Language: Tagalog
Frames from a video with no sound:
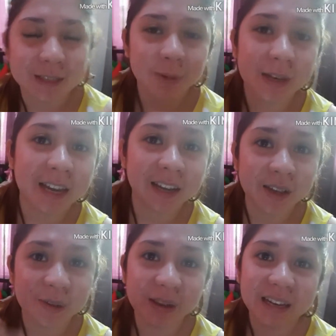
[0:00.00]
So,
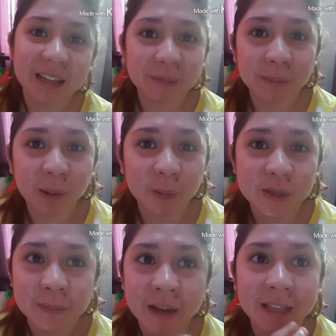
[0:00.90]
ilalagay ko yung link below
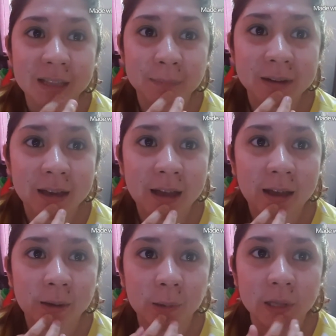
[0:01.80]
sa mga hindi pa
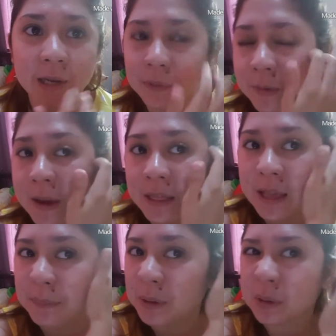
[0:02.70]
nakakanood. Alam nyo ba, ang
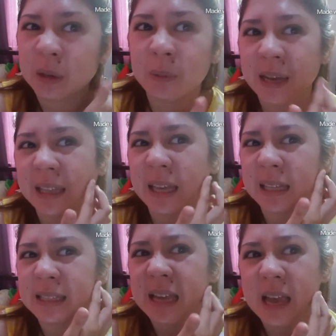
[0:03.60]
dami ko ng
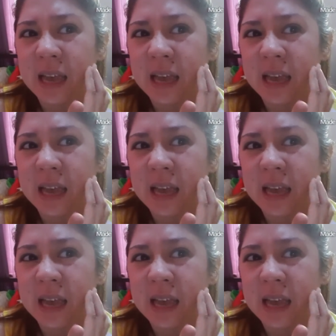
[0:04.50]
whiteheads.